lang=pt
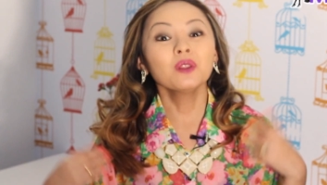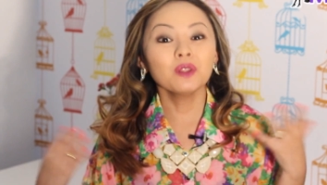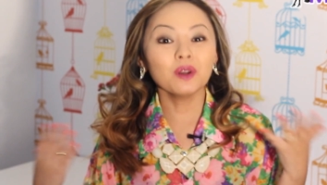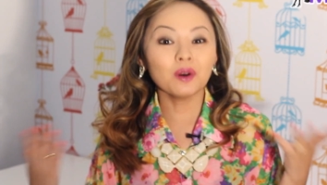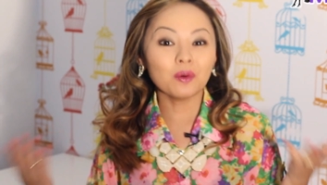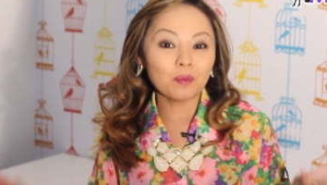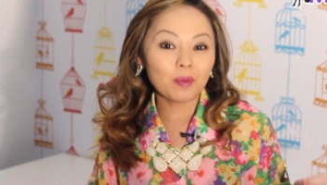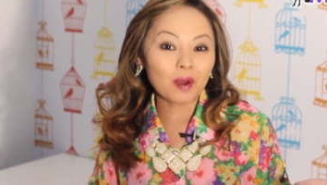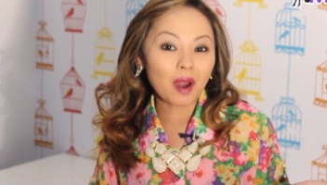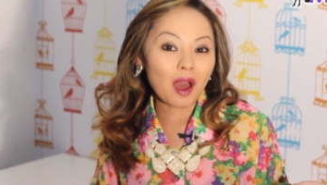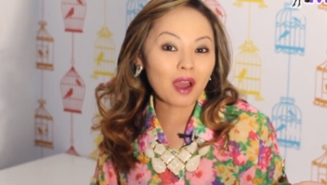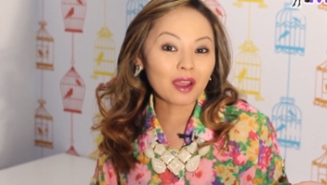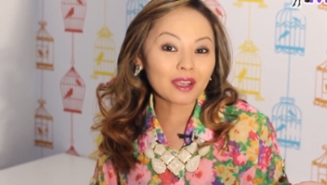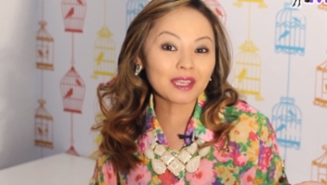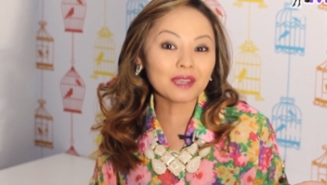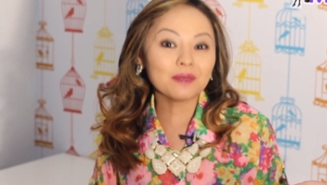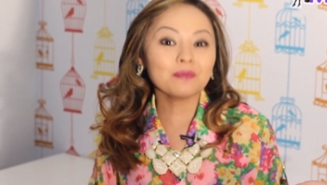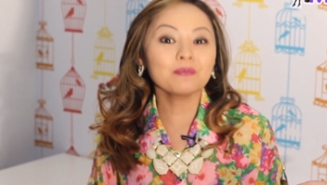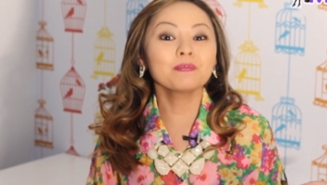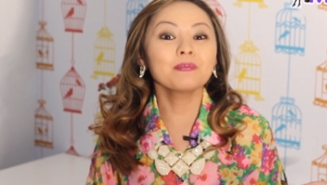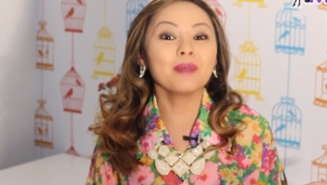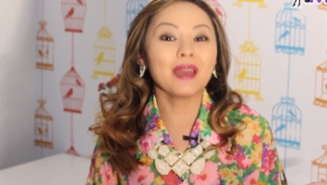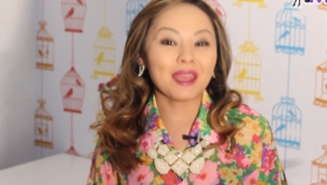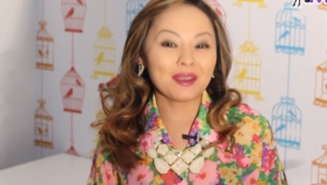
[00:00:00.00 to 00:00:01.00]
no
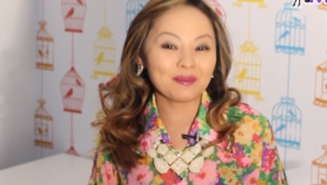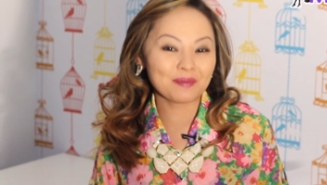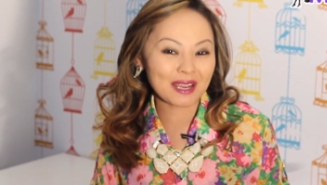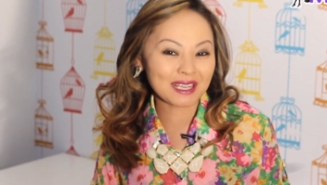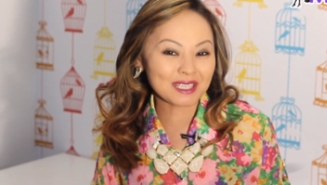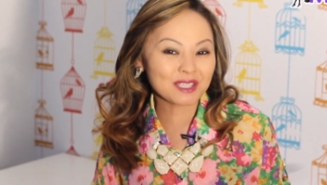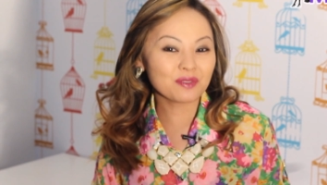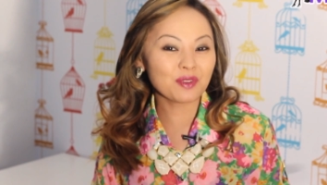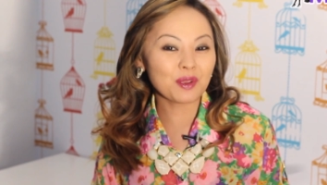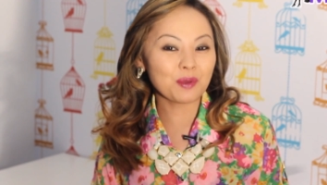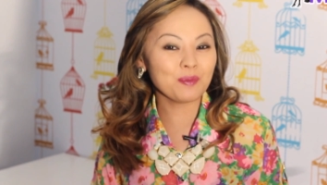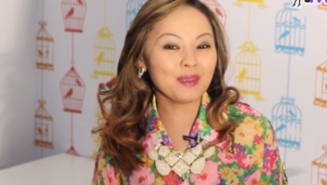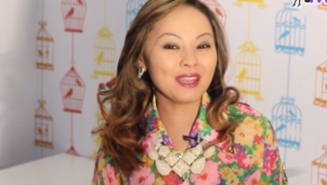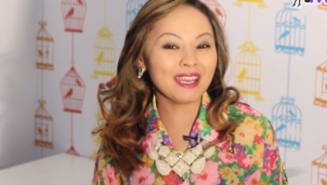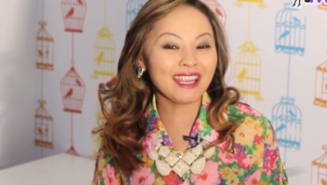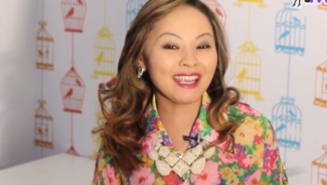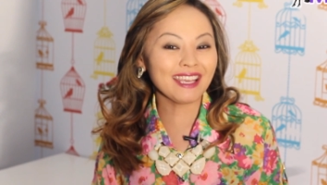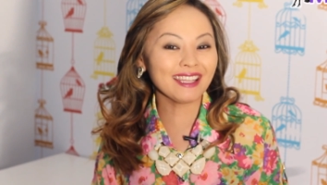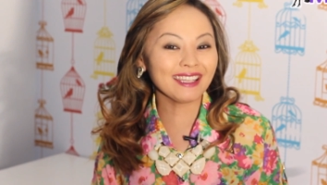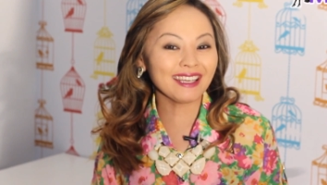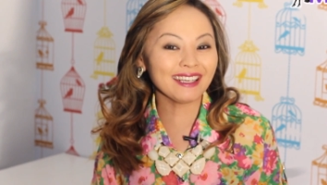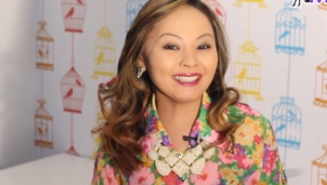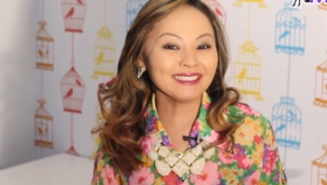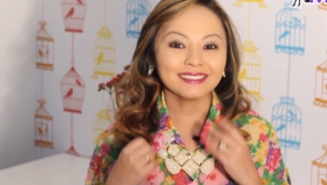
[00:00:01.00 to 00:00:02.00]
blog Bem Mais
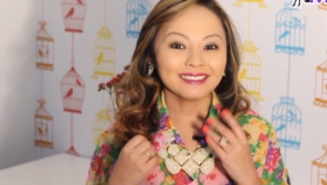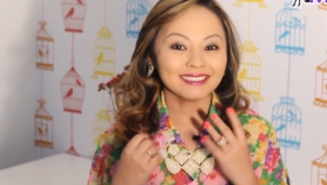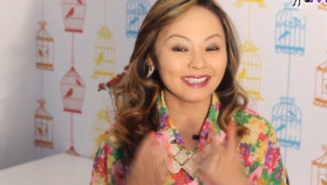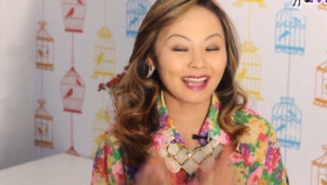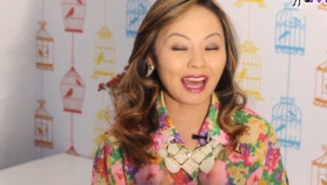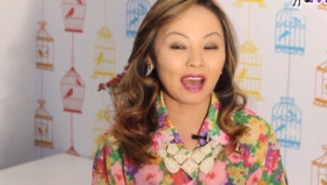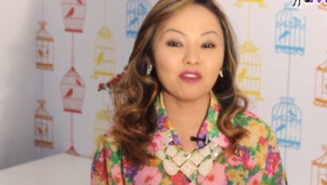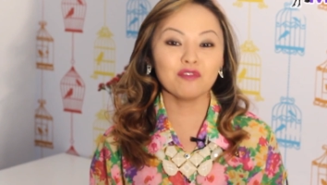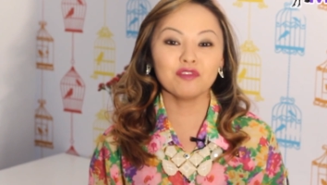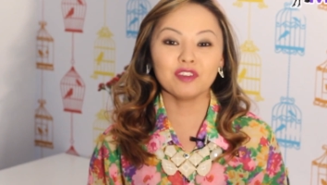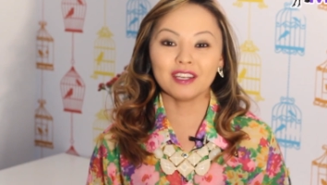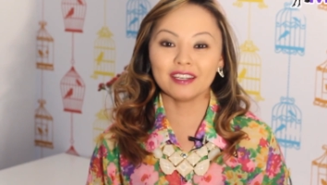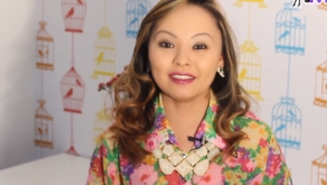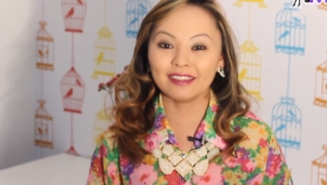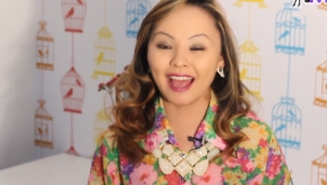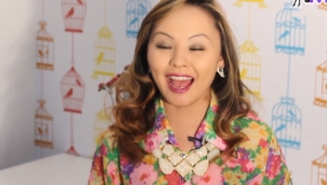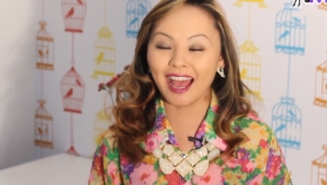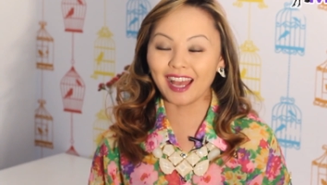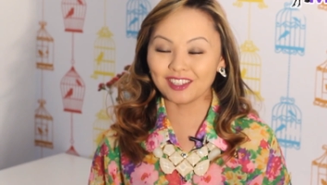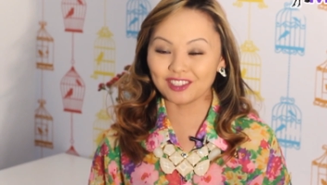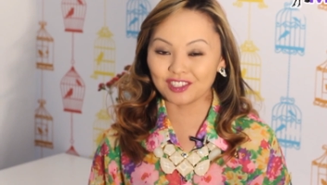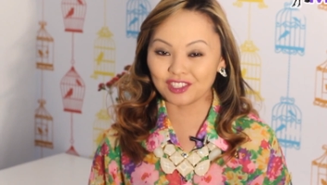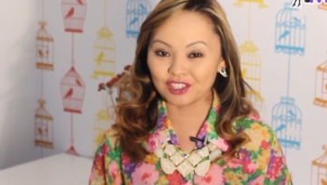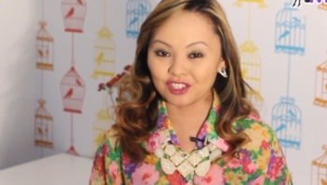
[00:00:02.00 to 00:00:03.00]
Feminina. Na
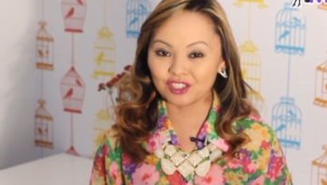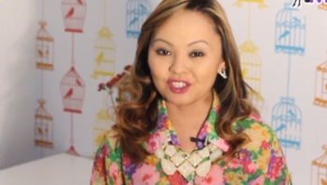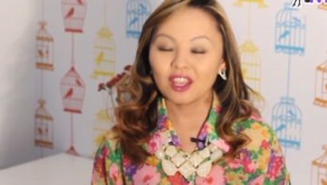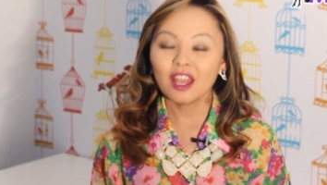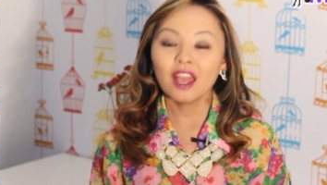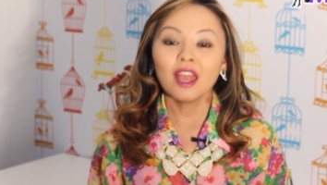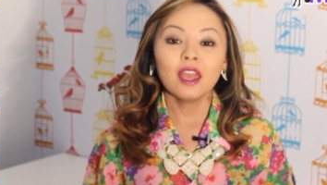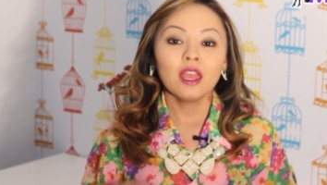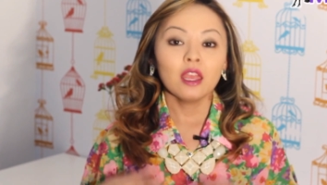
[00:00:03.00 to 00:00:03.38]
verdade,